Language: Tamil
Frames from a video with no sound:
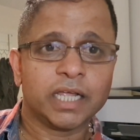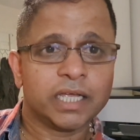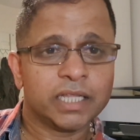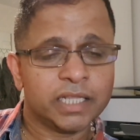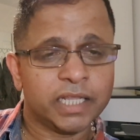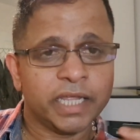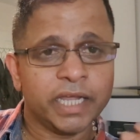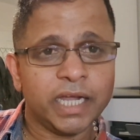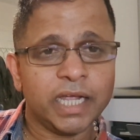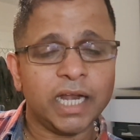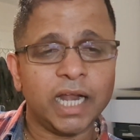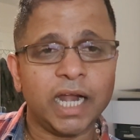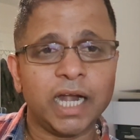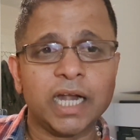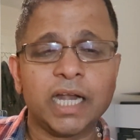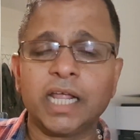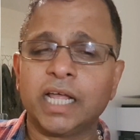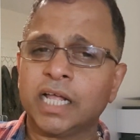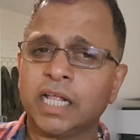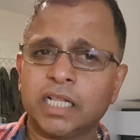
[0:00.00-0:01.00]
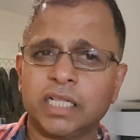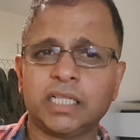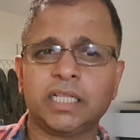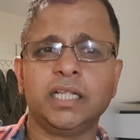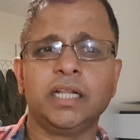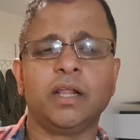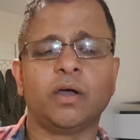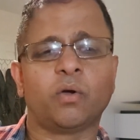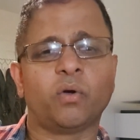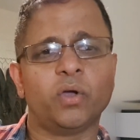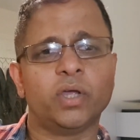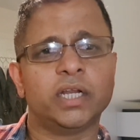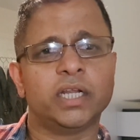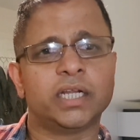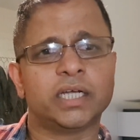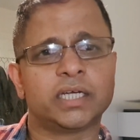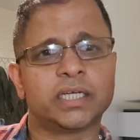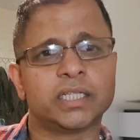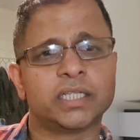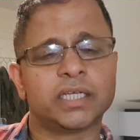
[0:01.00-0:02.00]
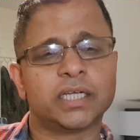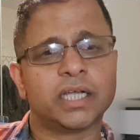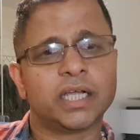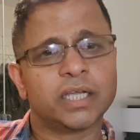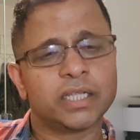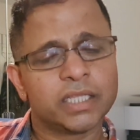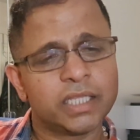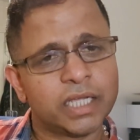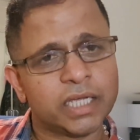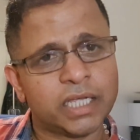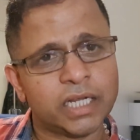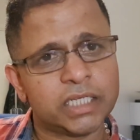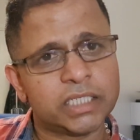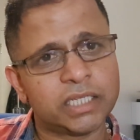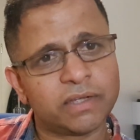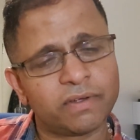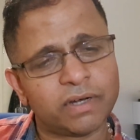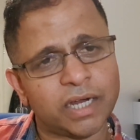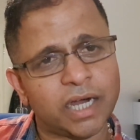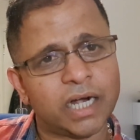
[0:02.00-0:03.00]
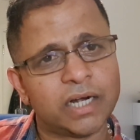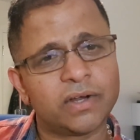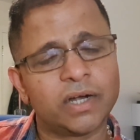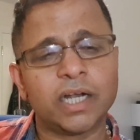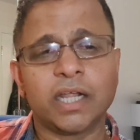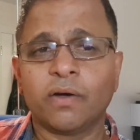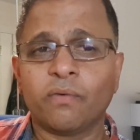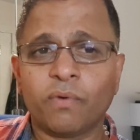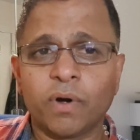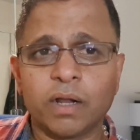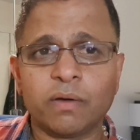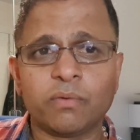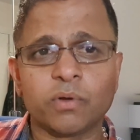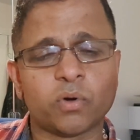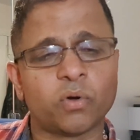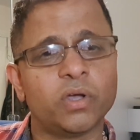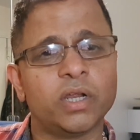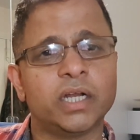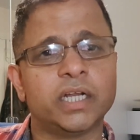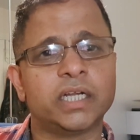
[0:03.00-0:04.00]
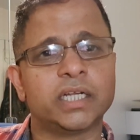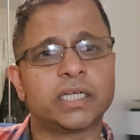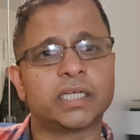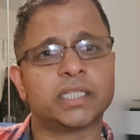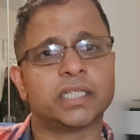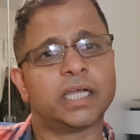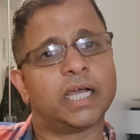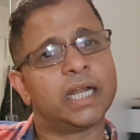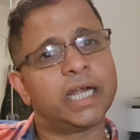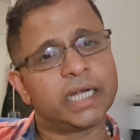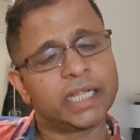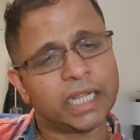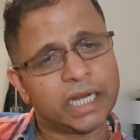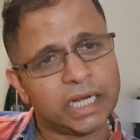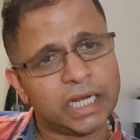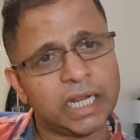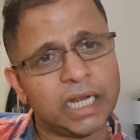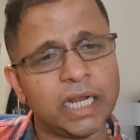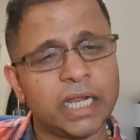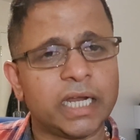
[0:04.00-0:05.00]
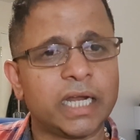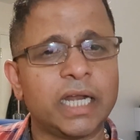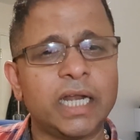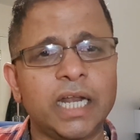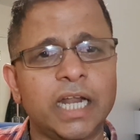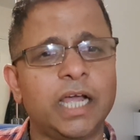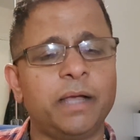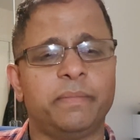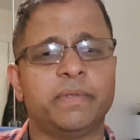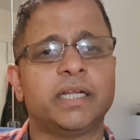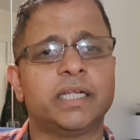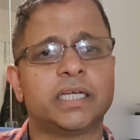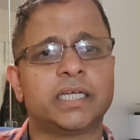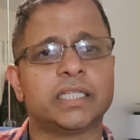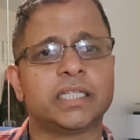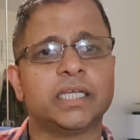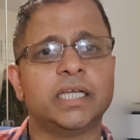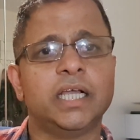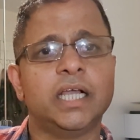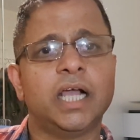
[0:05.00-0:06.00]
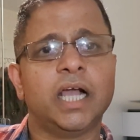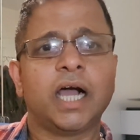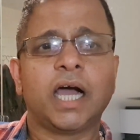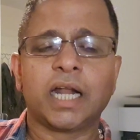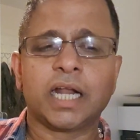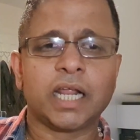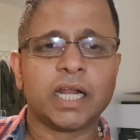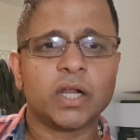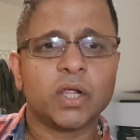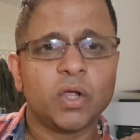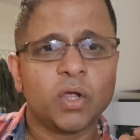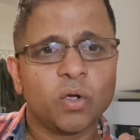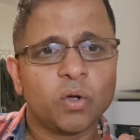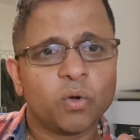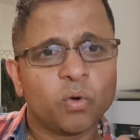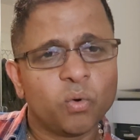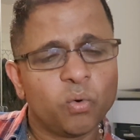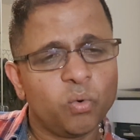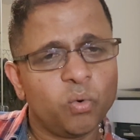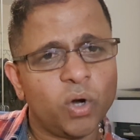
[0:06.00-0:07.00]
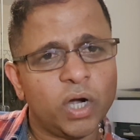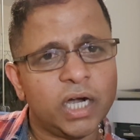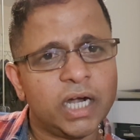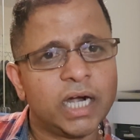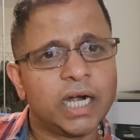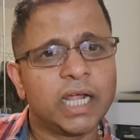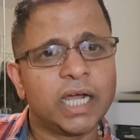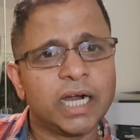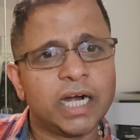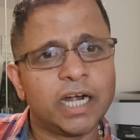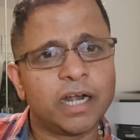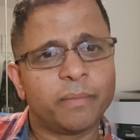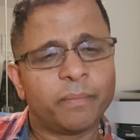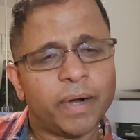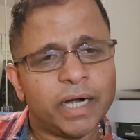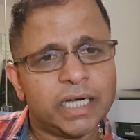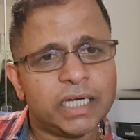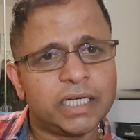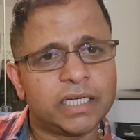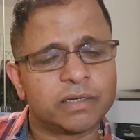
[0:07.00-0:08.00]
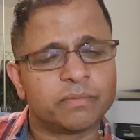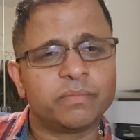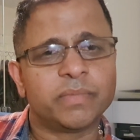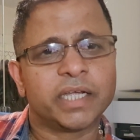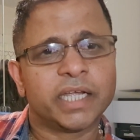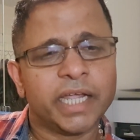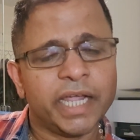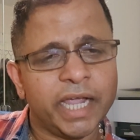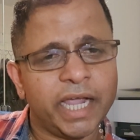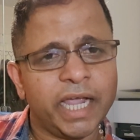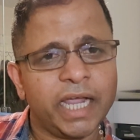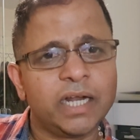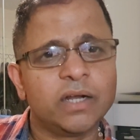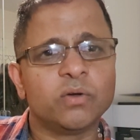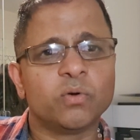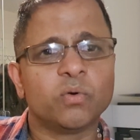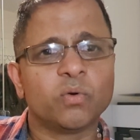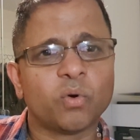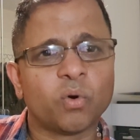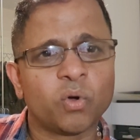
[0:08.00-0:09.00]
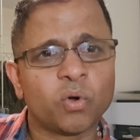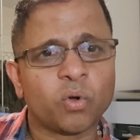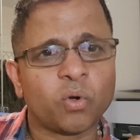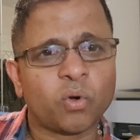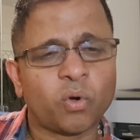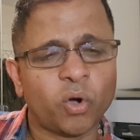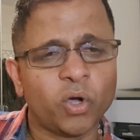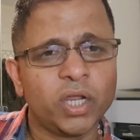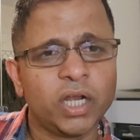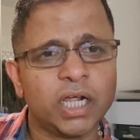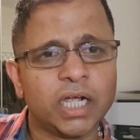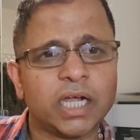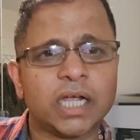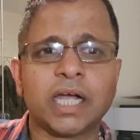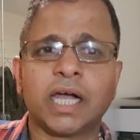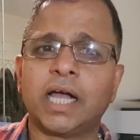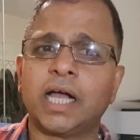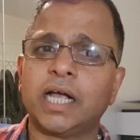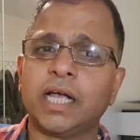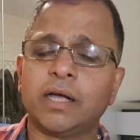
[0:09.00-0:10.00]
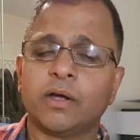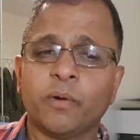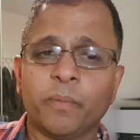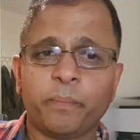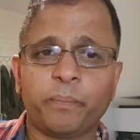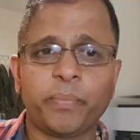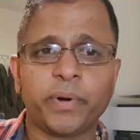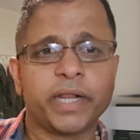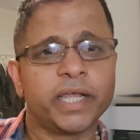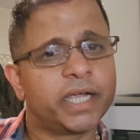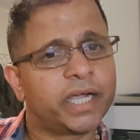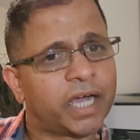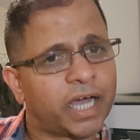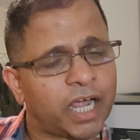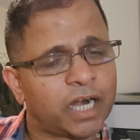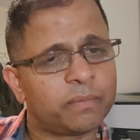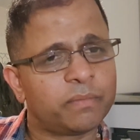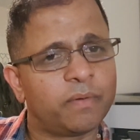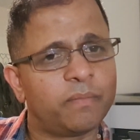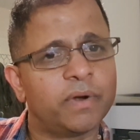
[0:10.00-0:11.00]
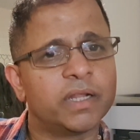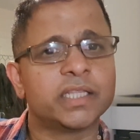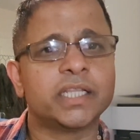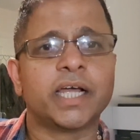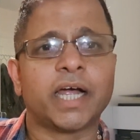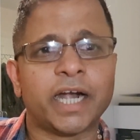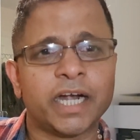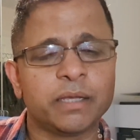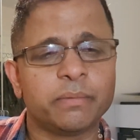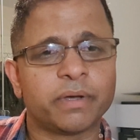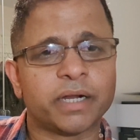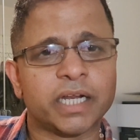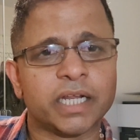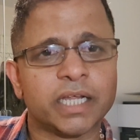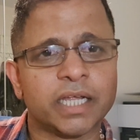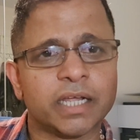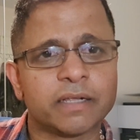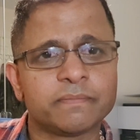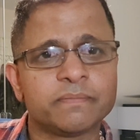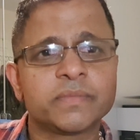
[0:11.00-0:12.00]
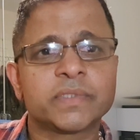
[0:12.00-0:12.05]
இந்த இங்கிலாண்டில் எத்தனை கோயில் இருக்குது இந்த கிறிஸ்தவ நாடுகளில் இவ்வளவோ கோயில் இருக்குது அல்லது என்னென்ன எல்லாம் இருக்குது ஆனால் உங்கொண்ட இடங்களில் மட்டும் ஏன் ஒரு கோயிலுக்காக இப்படி கர்மம் இருந்து அடிபடுறீங்க